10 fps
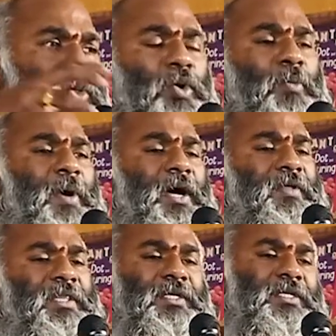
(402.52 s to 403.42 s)
தொகுப்பாக
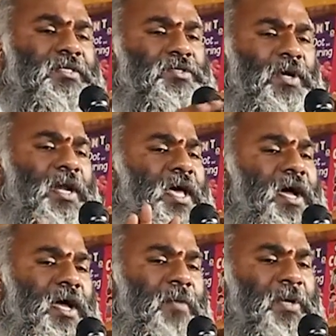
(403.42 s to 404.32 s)
வந்து
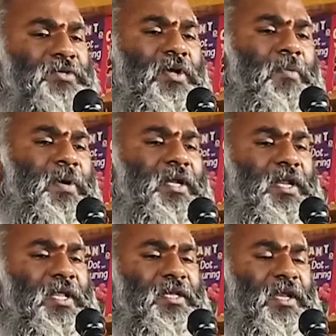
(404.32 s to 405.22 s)
சொல்லலாம் அப்படி
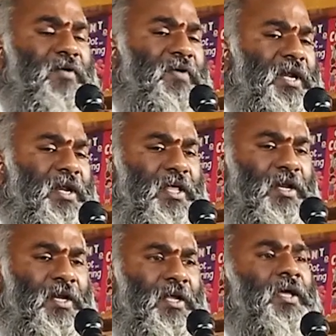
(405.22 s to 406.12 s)
சொல்லப்பட்டால் அது
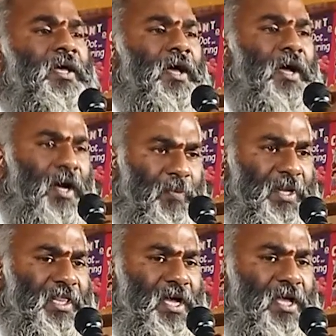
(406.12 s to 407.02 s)
நாவல்ன்றார்
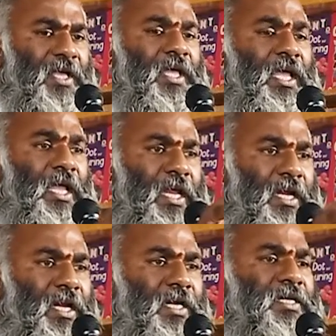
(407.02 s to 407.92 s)
அப்படி தான்
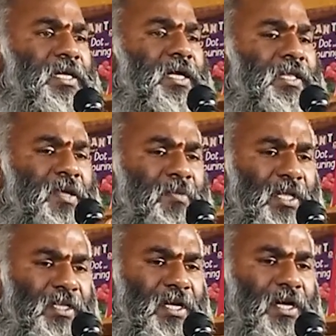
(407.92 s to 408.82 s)
எண்ணற்ற கதை
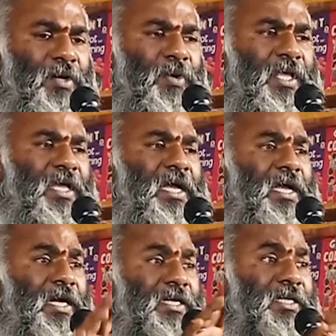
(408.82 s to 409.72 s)
மாந்தர்களுடைய
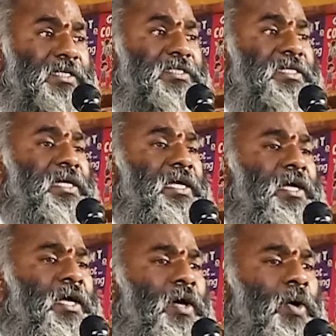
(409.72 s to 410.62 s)
கட்டற்ற
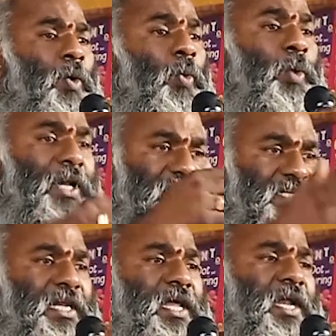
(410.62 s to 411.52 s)

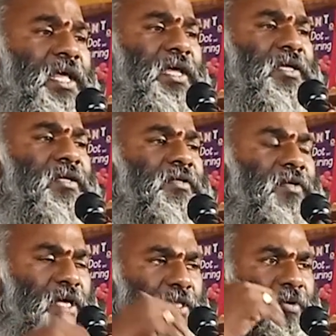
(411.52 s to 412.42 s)
உணர்ச்சிகளால்
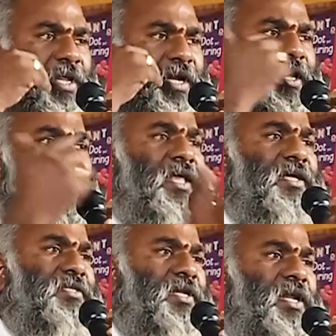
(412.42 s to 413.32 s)
அதனுடைய
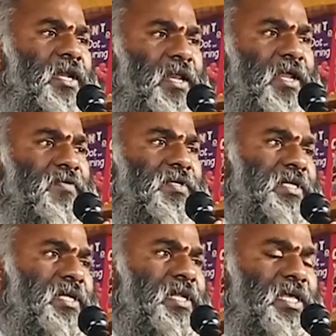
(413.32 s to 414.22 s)
டயலாக்ஸ்னால நிறைய
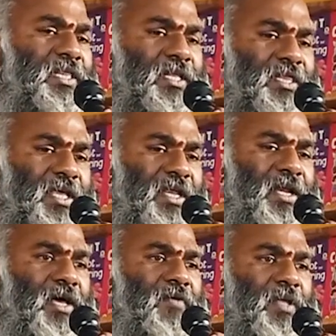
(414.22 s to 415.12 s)
விஷயங்களை இந்த தேரி
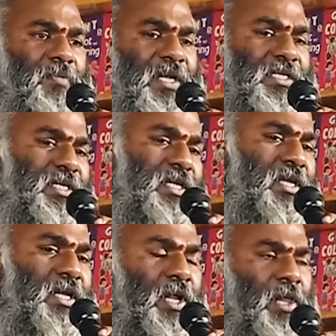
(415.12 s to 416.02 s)
நாவலை
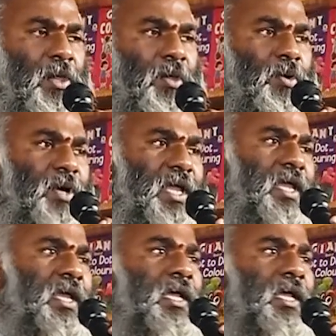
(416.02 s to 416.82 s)
படைச்சிருக்கார் ஓகே